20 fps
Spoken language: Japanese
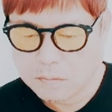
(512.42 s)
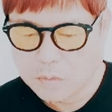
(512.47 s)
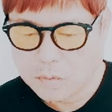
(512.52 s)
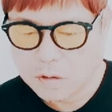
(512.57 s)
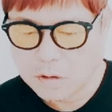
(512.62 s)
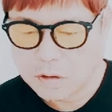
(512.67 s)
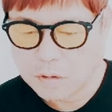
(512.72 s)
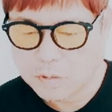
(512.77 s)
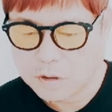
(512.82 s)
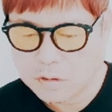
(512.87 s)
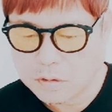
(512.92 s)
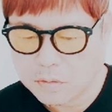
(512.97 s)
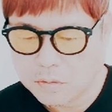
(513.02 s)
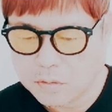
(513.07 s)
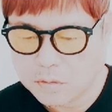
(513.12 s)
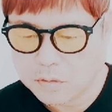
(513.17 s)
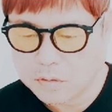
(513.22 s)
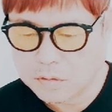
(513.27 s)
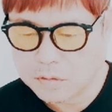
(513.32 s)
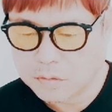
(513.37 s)
前山さんを
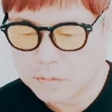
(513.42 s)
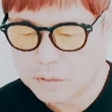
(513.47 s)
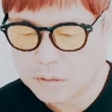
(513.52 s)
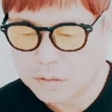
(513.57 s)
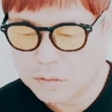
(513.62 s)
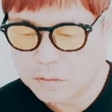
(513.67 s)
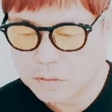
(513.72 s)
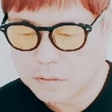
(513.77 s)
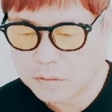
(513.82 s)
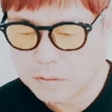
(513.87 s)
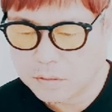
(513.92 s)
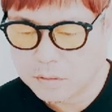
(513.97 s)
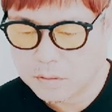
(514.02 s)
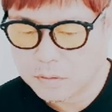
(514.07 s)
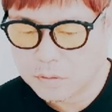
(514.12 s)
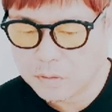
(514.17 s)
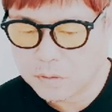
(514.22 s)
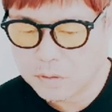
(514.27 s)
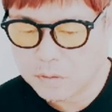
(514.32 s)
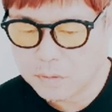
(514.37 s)
擁護するファンの
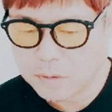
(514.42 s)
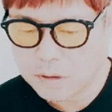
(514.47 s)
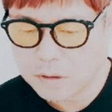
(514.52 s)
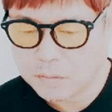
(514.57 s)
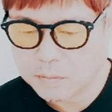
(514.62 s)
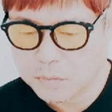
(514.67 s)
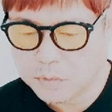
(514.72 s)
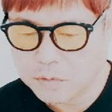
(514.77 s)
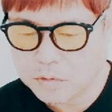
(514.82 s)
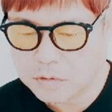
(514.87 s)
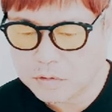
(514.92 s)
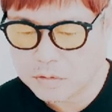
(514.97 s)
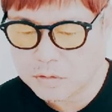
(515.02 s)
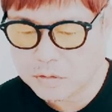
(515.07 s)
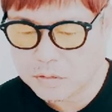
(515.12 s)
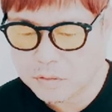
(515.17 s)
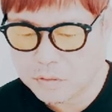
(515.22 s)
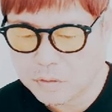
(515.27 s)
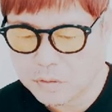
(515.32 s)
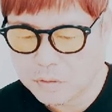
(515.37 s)
声は、文
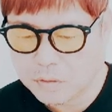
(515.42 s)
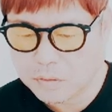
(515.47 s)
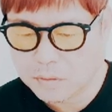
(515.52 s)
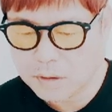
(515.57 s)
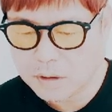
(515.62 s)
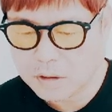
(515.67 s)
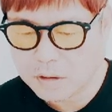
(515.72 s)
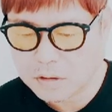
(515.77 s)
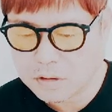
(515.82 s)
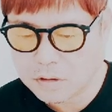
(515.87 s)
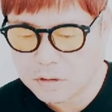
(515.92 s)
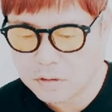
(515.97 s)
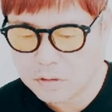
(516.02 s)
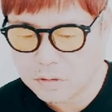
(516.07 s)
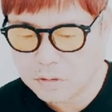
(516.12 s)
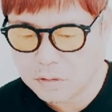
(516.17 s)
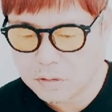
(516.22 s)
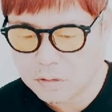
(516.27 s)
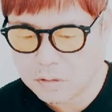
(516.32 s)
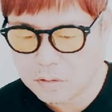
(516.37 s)
春法は真
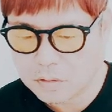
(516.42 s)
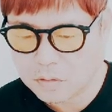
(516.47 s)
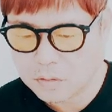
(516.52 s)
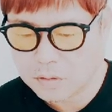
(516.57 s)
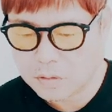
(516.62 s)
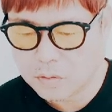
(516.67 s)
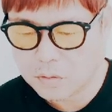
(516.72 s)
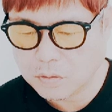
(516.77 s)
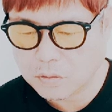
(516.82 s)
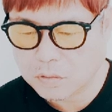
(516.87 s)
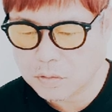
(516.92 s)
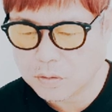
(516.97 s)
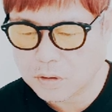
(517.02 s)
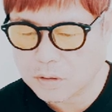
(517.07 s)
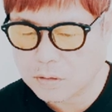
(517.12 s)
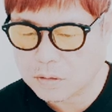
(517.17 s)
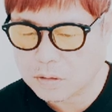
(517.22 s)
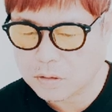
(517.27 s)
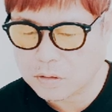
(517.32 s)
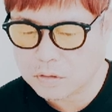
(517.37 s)
相が本当な
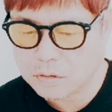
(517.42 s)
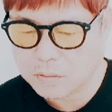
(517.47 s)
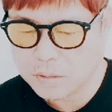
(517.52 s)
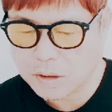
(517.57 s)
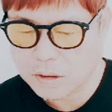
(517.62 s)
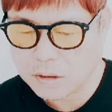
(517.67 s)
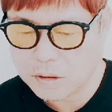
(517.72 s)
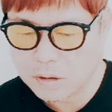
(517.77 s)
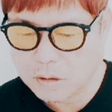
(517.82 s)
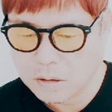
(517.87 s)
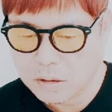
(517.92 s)
のか不明。